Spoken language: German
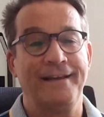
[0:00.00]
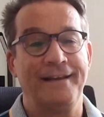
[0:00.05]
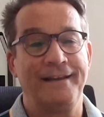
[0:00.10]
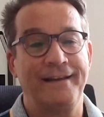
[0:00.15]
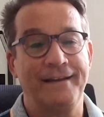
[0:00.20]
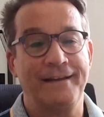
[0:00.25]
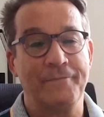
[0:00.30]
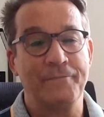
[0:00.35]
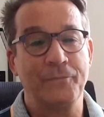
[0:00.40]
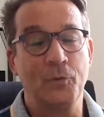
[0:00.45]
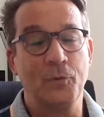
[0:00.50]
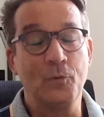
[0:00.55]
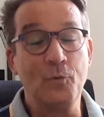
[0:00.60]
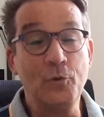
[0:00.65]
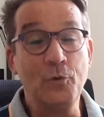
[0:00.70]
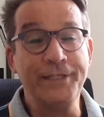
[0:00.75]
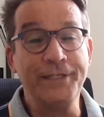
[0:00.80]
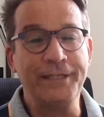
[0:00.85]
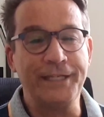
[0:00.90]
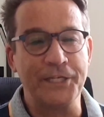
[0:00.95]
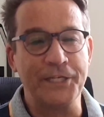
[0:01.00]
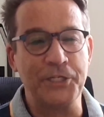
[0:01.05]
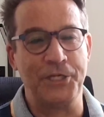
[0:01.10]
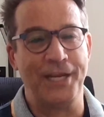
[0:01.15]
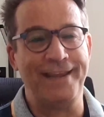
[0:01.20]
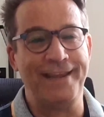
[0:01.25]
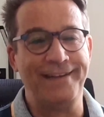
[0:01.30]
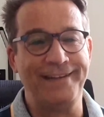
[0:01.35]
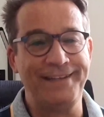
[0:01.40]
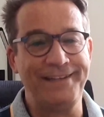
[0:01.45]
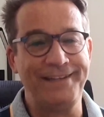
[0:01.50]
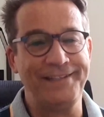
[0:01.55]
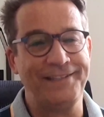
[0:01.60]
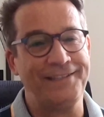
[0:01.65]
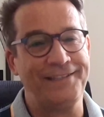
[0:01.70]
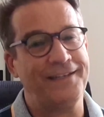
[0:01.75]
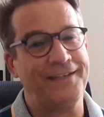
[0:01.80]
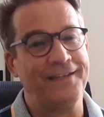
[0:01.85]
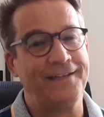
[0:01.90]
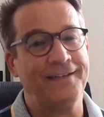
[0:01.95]
ähm,
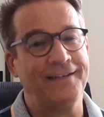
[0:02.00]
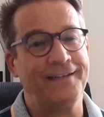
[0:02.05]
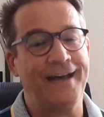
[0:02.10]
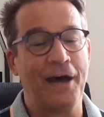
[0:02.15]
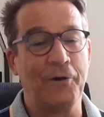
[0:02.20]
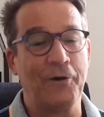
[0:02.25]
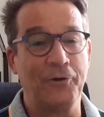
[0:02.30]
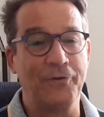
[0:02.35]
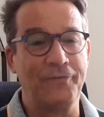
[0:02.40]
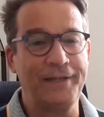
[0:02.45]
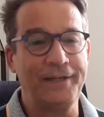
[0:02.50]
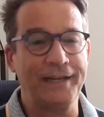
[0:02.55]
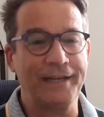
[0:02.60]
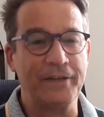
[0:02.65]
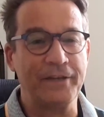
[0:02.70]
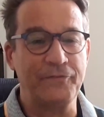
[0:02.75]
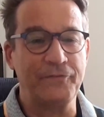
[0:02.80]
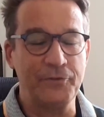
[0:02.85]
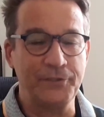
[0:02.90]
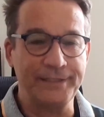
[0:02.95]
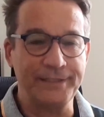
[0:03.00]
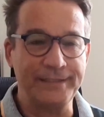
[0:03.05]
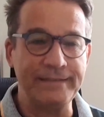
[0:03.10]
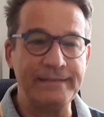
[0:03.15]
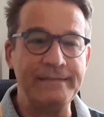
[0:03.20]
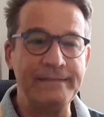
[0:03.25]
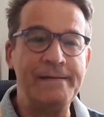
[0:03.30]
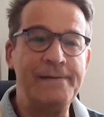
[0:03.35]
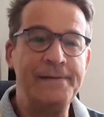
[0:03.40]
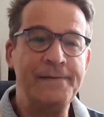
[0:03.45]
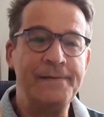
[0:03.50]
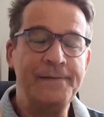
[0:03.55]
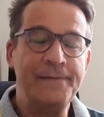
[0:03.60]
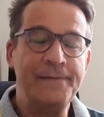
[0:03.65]
ungeschädigt äh, auch wieder gefunden.